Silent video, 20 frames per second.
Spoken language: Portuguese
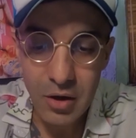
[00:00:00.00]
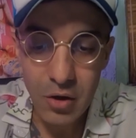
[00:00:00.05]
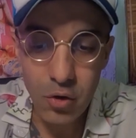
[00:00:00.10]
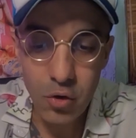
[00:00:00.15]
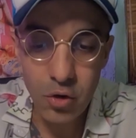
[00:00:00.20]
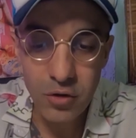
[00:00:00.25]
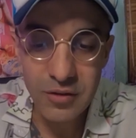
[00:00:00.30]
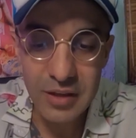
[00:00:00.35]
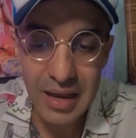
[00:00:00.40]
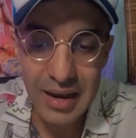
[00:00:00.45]

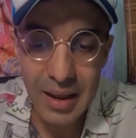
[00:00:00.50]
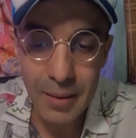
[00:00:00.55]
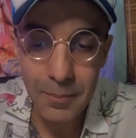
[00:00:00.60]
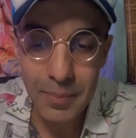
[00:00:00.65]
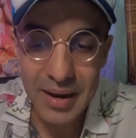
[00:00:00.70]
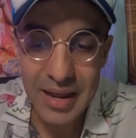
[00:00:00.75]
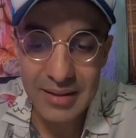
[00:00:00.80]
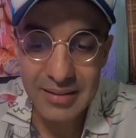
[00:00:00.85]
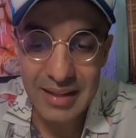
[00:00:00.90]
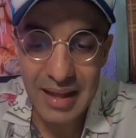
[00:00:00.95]
groselha
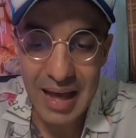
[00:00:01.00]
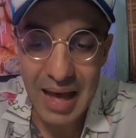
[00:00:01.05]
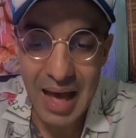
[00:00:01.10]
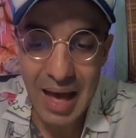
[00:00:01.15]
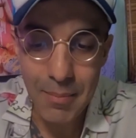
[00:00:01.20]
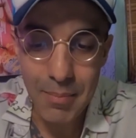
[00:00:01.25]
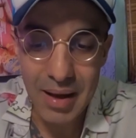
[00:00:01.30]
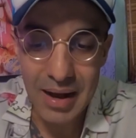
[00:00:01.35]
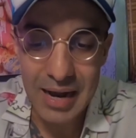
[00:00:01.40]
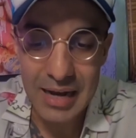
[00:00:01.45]
preta,
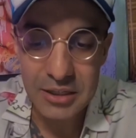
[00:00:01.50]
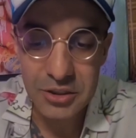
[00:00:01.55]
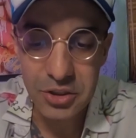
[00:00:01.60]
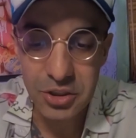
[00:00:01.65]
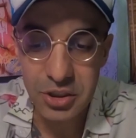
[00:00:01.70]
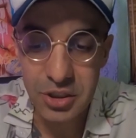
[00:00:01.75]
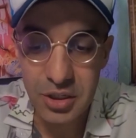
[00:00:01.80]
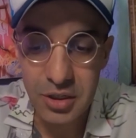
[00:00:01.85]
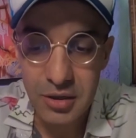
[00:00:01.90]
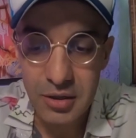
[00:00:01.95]

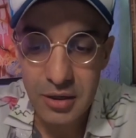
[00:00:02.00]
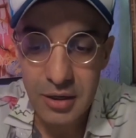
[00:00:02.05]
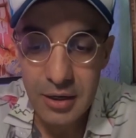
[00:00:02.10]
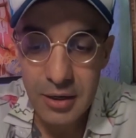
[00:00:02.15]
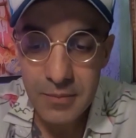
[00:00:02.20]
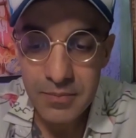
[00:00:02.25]
abacaxi,